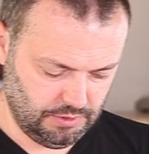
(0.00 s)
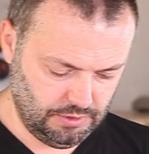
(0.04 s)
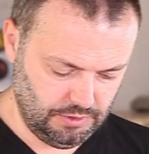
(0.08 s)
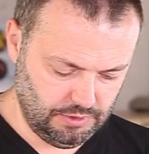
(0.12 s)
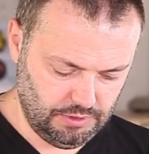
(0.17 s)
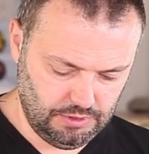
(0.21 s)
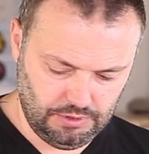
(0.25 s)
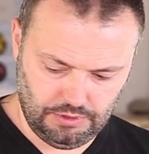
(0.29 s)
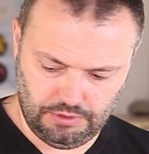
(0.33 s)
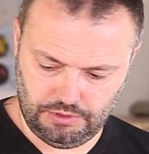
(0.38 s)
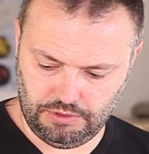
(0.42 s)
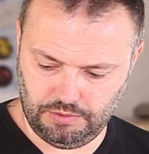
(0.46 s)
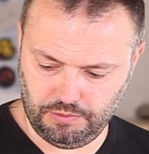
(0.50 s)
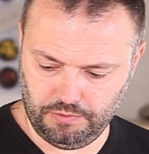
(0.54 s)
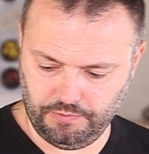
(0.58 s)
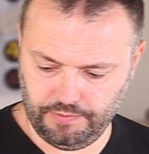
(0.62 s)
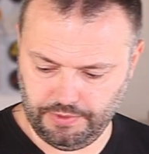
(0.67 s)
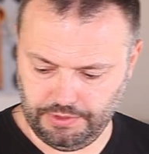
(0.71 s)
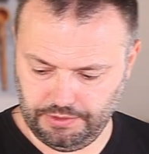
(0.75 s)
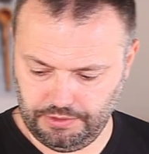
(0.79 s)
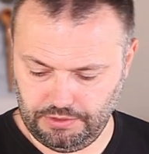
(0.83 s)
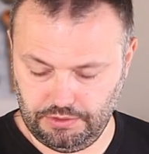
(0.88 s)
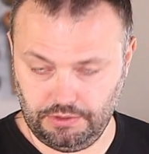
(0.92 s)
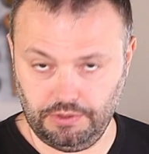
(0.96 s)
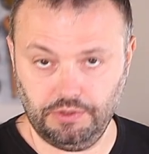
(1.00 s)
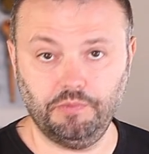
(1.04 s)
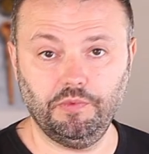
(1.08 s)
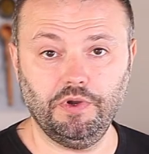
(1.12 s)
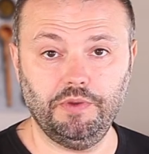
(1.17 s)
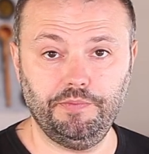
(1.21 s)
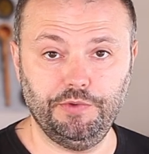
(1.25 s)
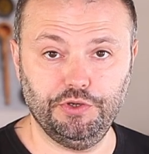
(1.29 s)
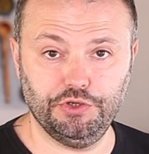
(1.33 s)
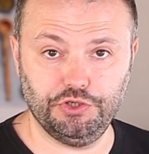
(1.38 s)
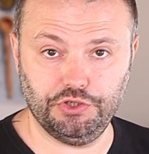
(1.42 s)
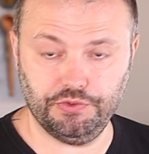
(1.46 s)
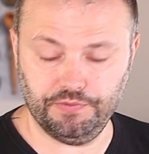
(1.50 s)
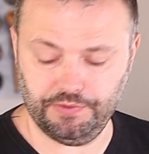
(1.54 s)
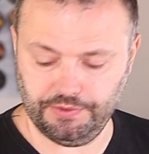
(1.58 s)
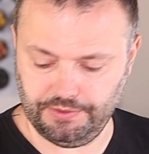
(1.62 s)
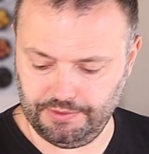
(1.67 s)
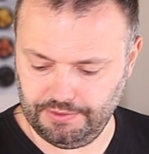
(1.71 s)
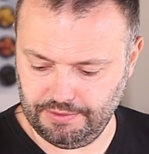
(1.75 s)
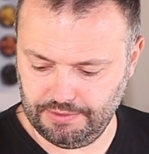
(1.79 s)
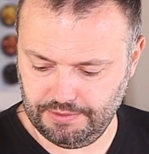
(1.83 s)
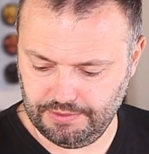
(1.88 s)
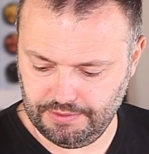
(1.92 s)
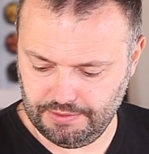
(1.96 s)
И не забывайте помешивать.